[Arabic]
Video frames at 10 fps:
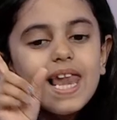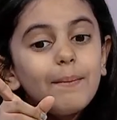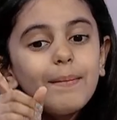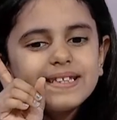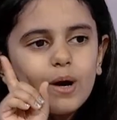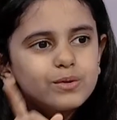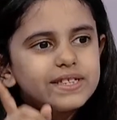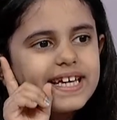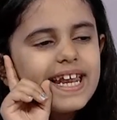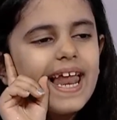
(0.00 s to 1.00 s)
لما
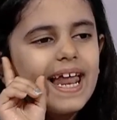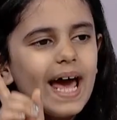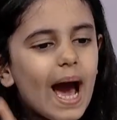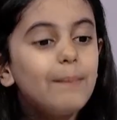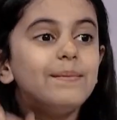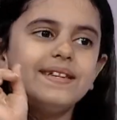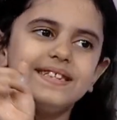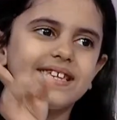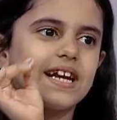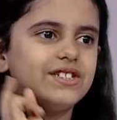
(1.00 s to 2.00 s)
تحوسين الالعاب
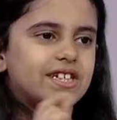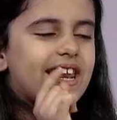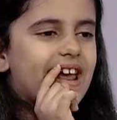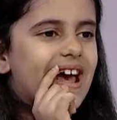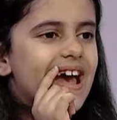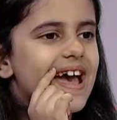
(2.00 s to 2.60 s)
انت ترجعينها